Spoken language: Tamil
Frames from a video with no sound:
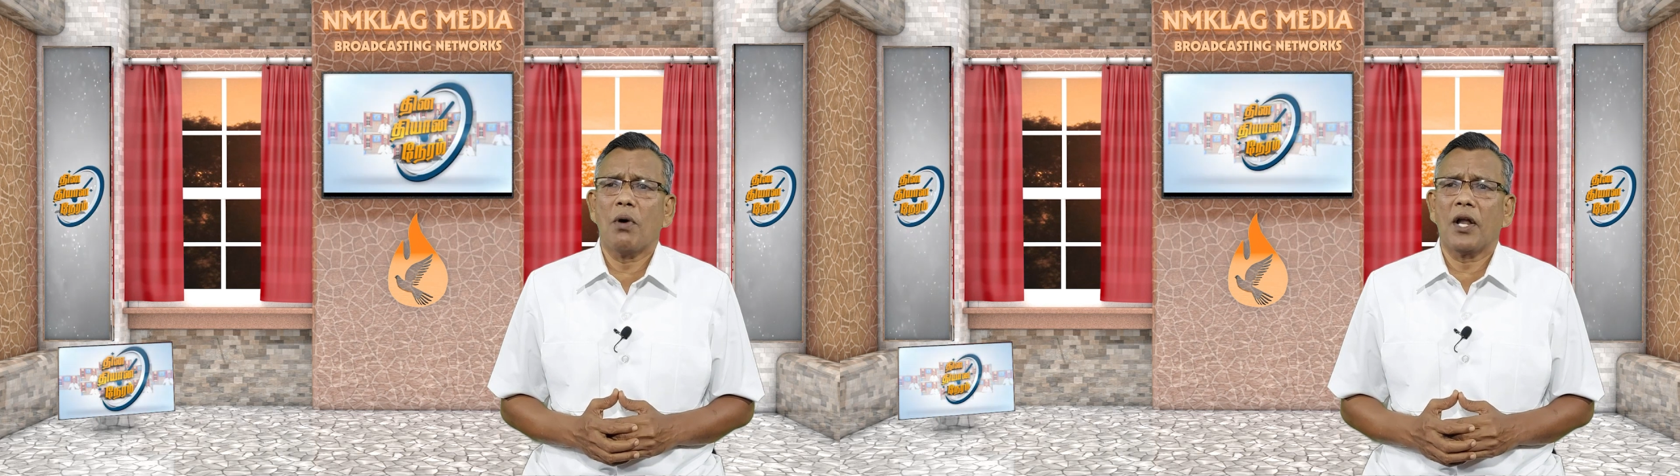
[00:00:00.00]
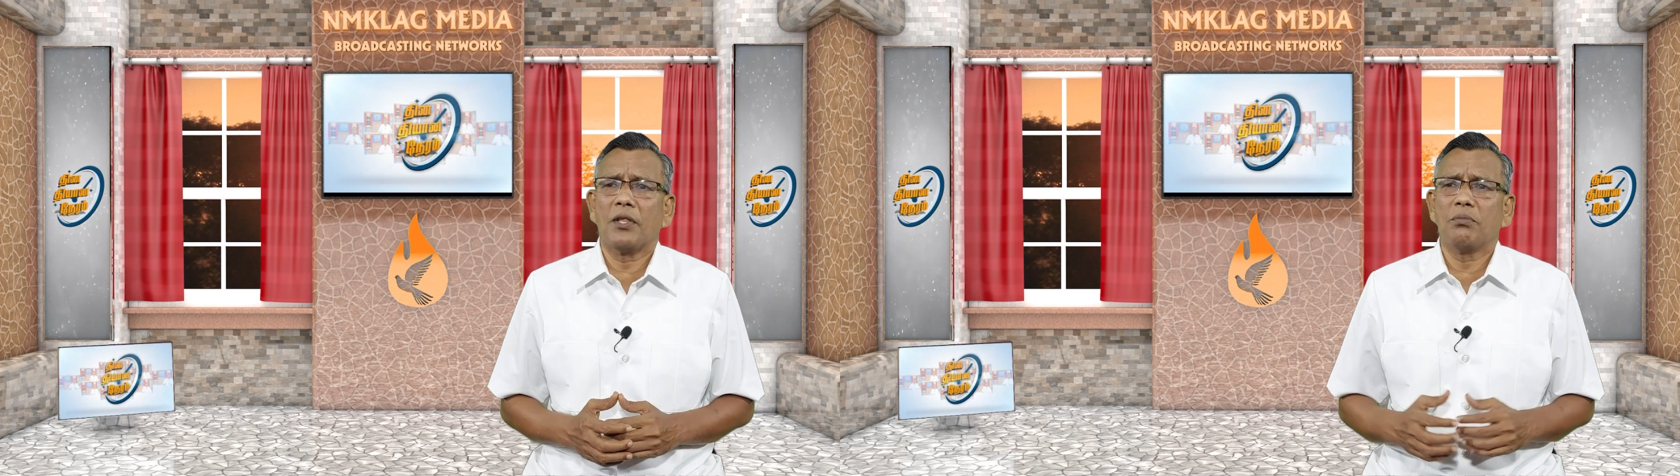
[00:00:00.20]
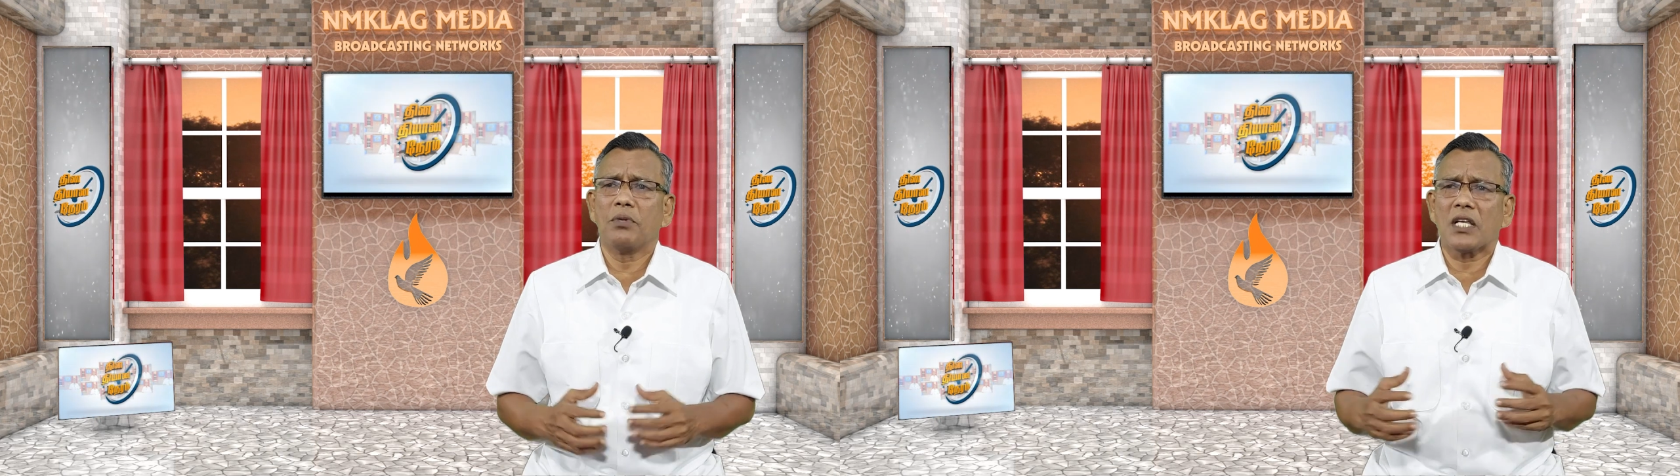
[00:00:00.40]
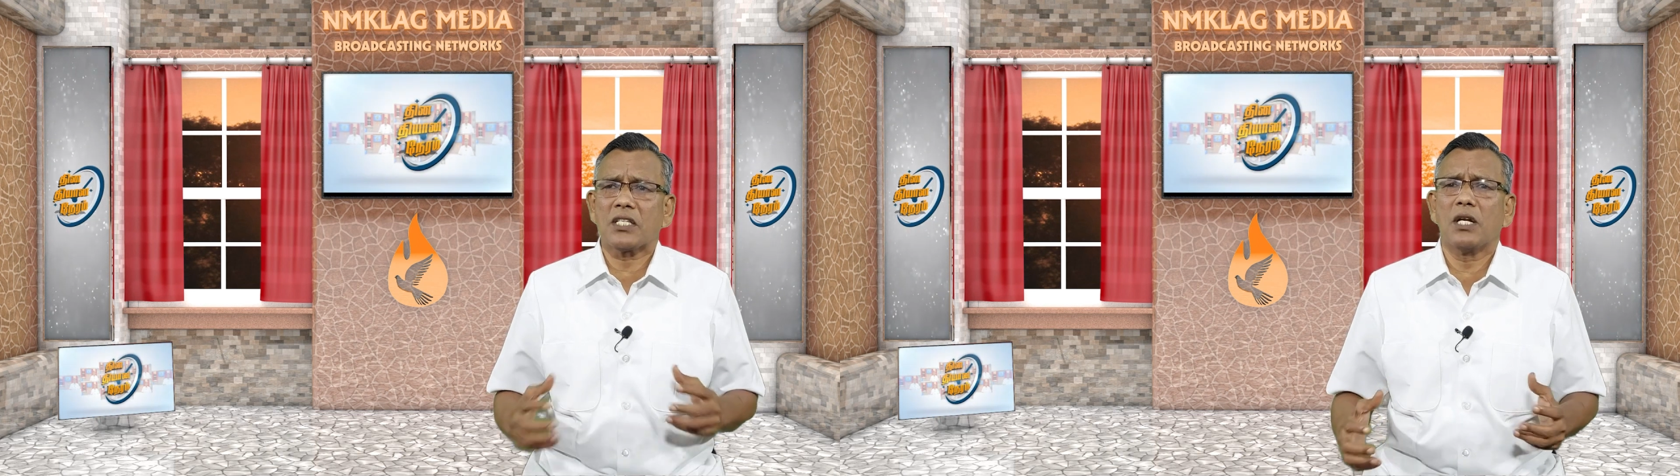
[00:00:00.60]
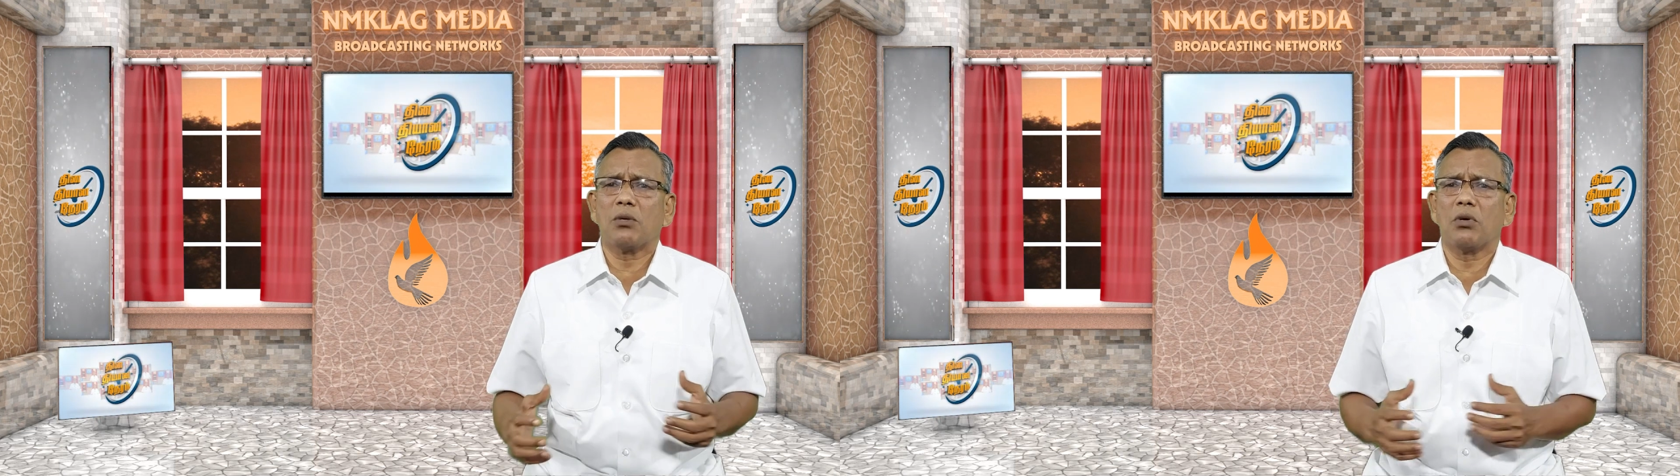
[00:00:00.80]
ஊனமானதையும்
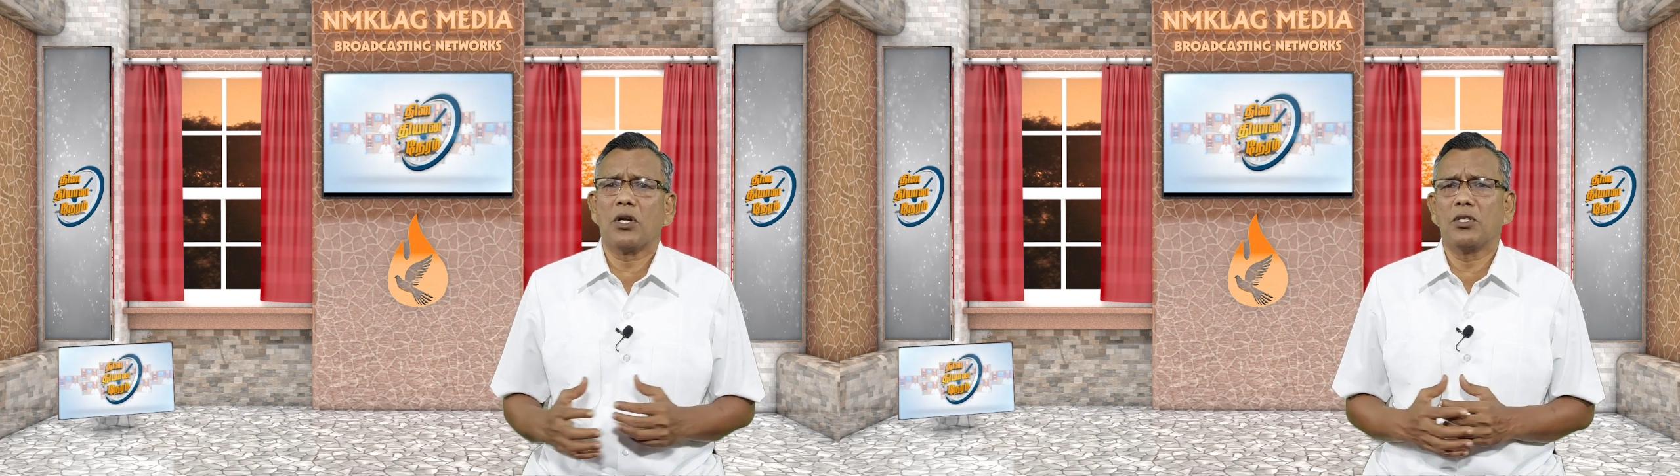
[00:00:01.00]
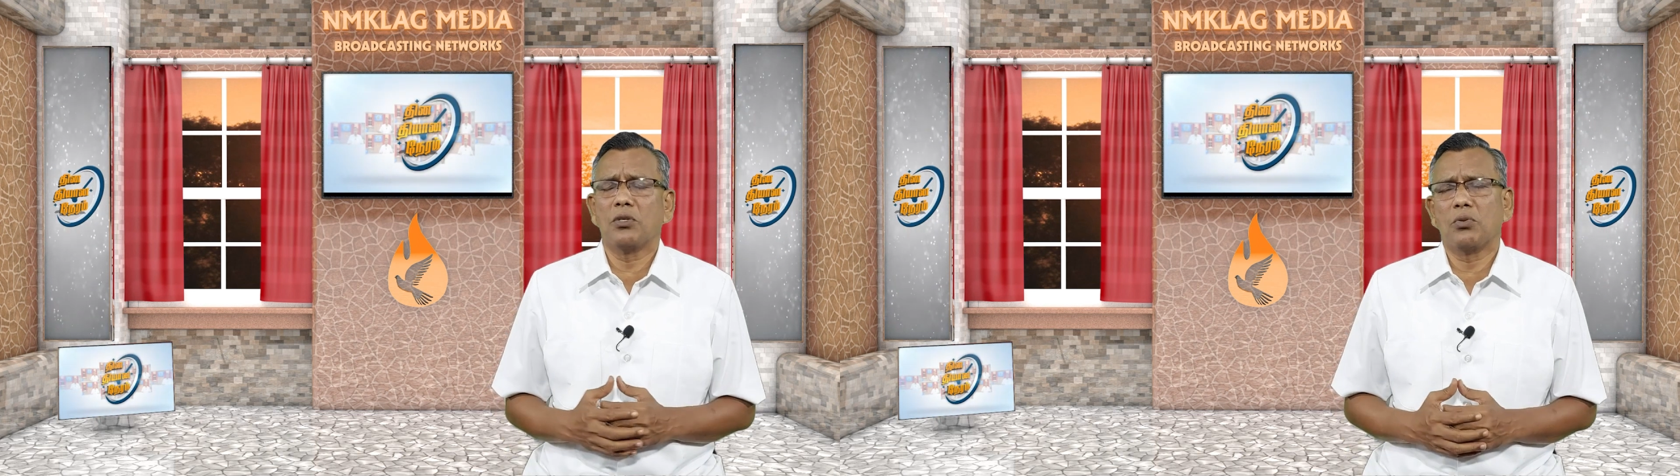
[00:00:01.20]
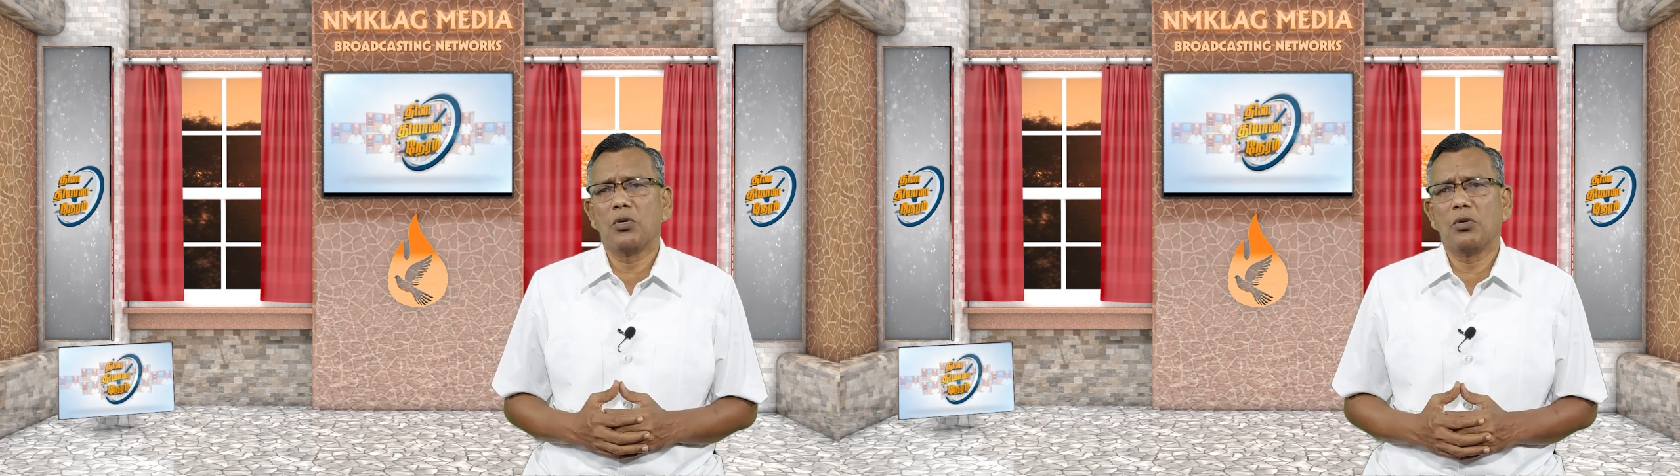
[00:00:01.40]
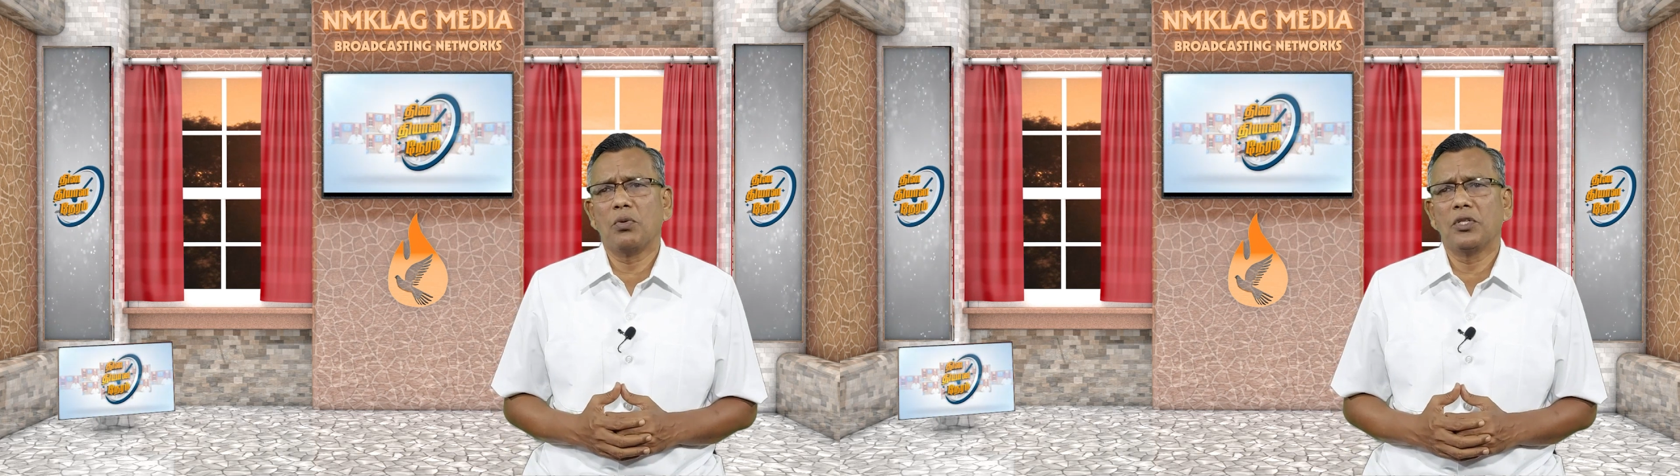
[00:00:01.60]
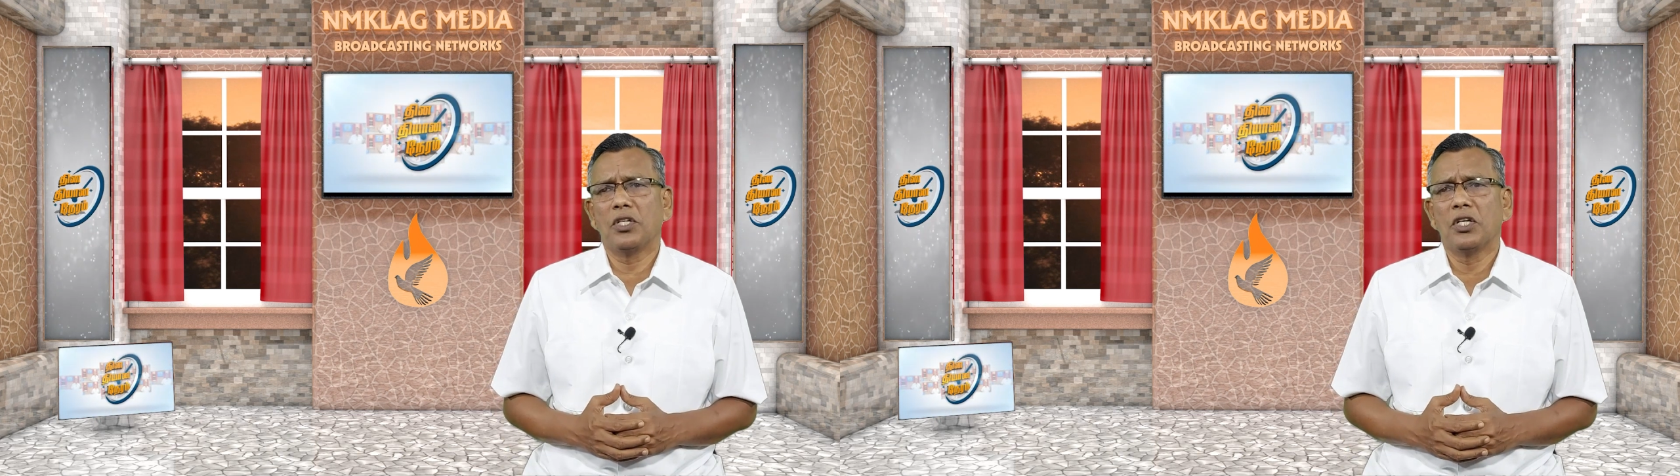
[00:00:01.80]
நசல் கொண்டதையும் கொண்டு
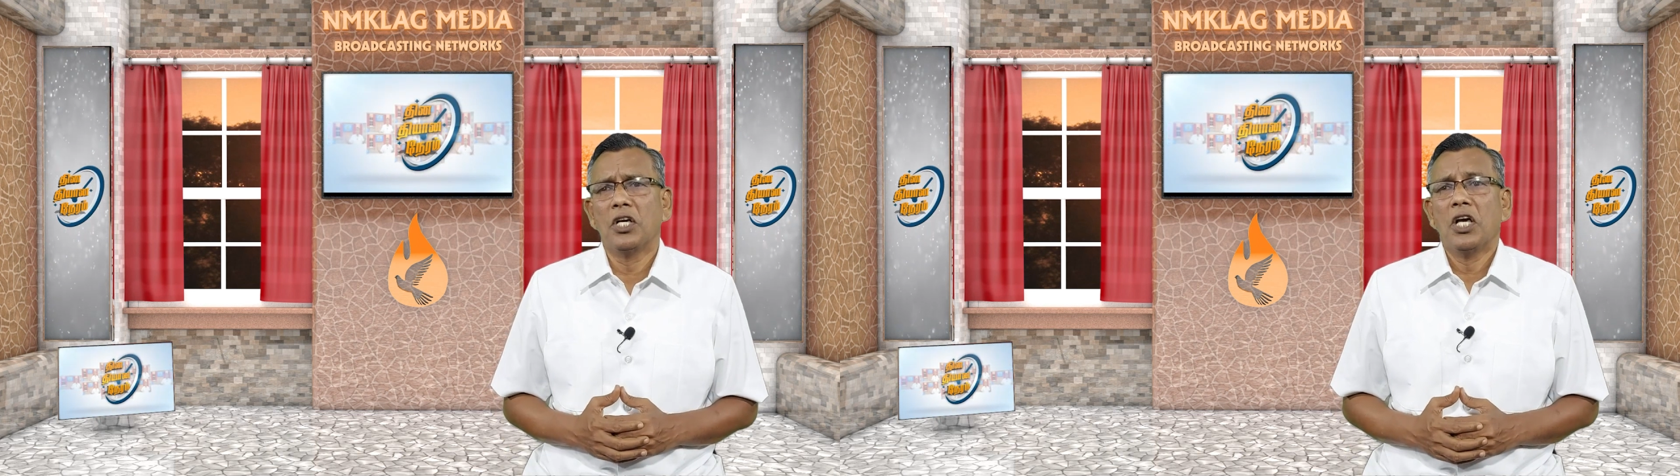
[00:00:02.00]
வந்து